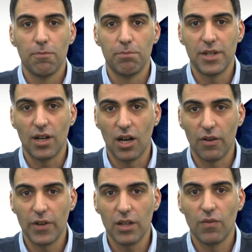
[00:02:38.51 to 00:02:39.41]
Bir
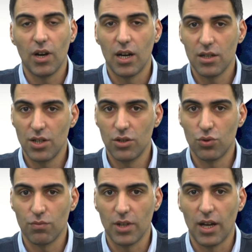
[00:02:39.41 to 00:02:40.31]
afet ve acil
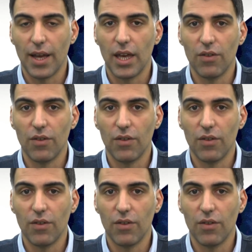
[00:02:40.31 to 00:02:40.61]
durumda